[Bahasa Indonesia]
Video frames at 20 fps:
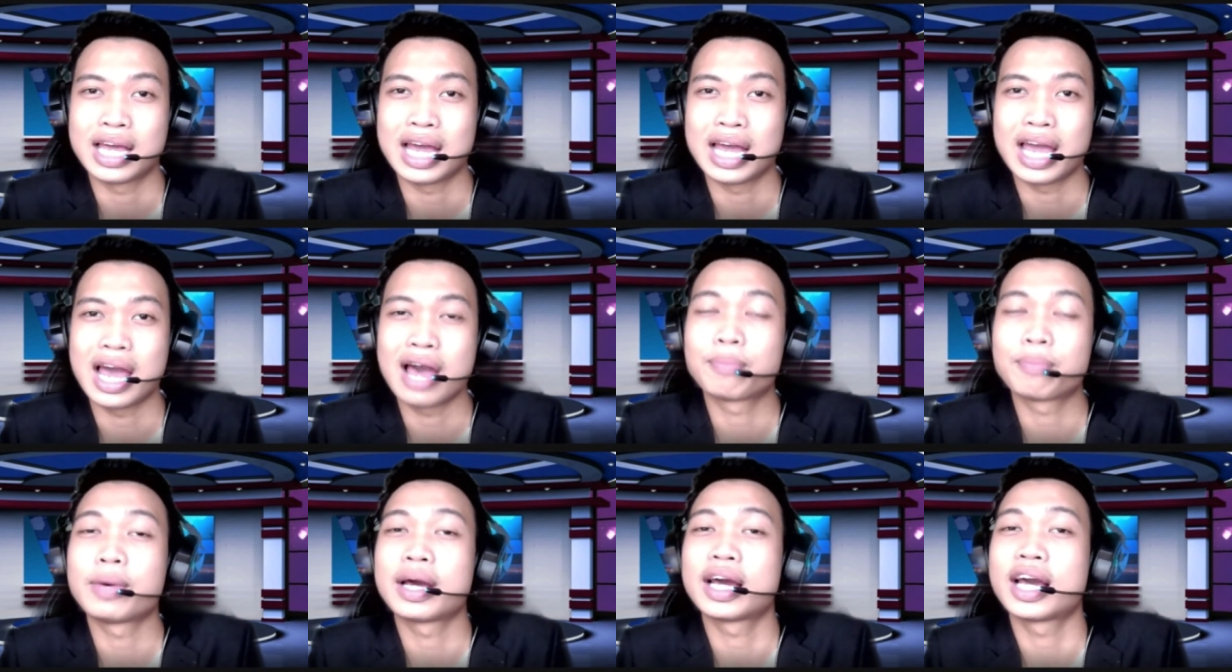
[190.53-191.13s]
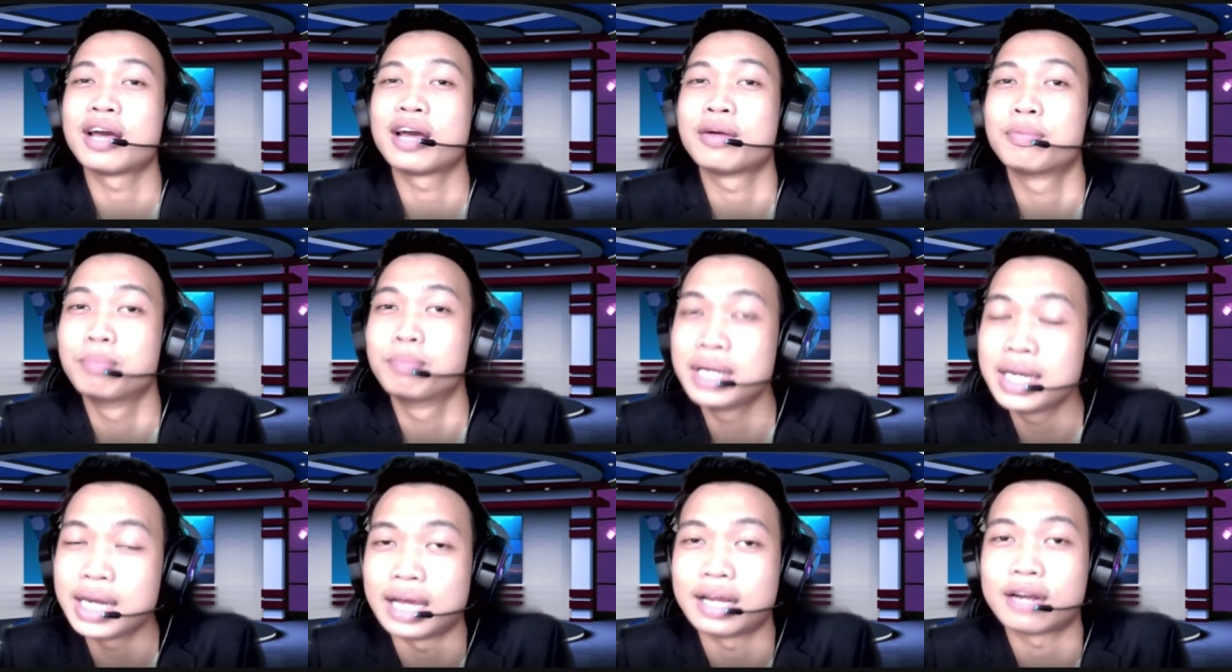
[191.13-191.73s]
Apakah
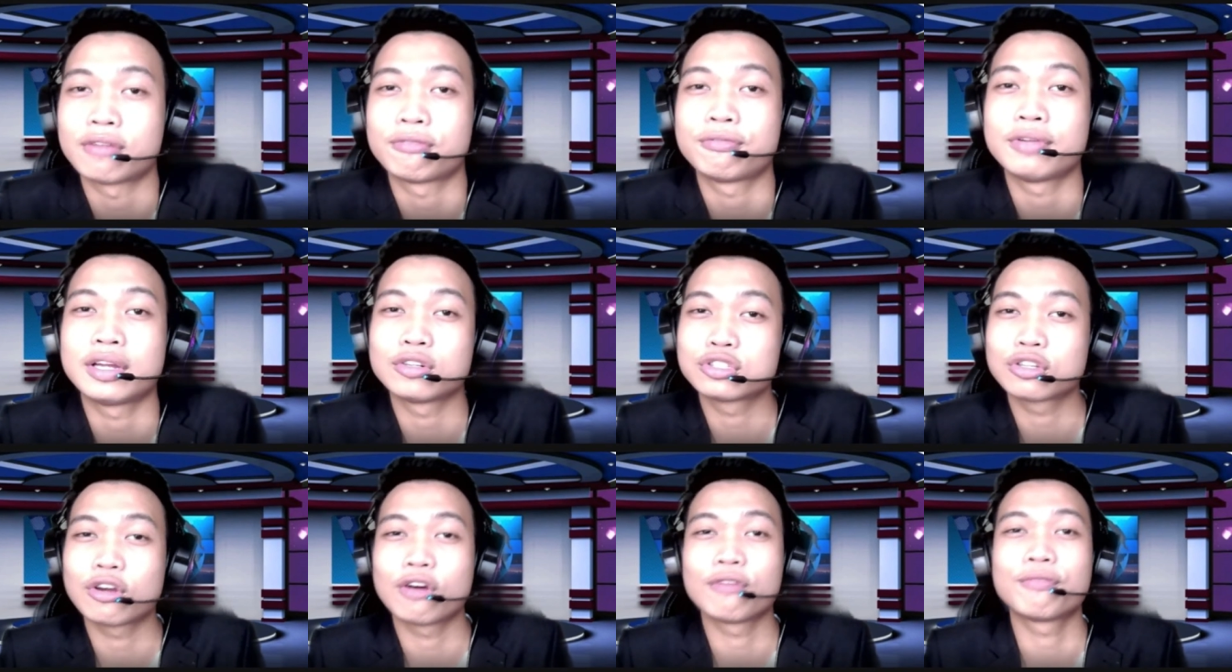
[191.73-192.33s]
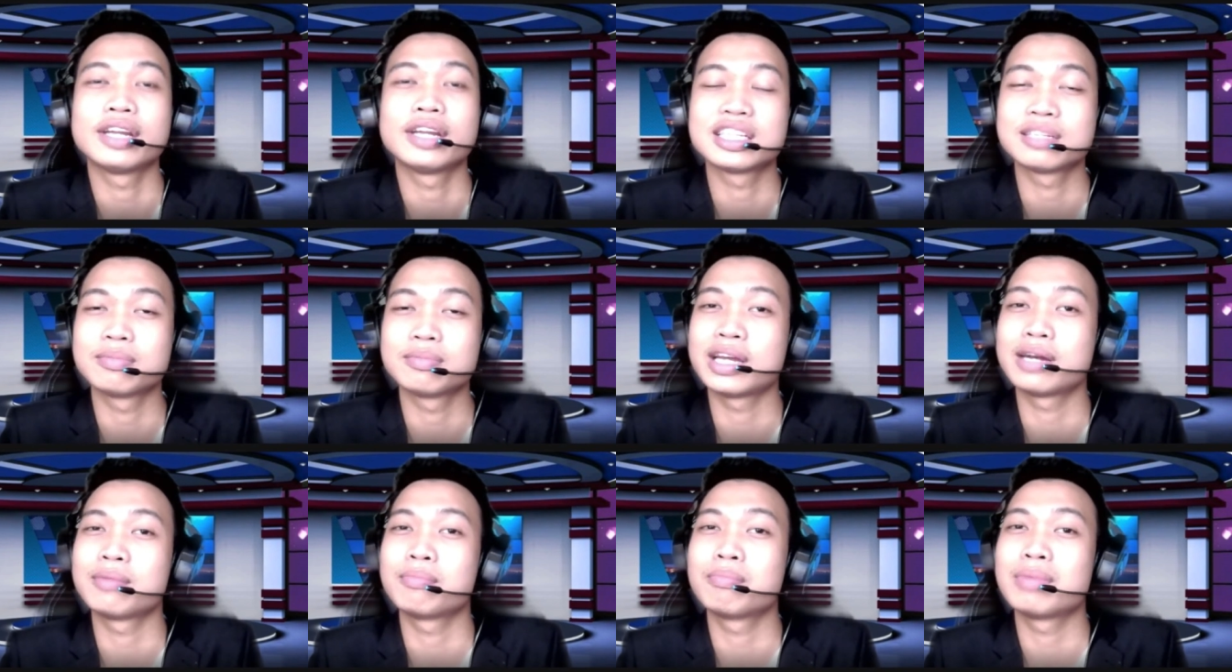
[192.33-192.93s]
benar virus COVID-19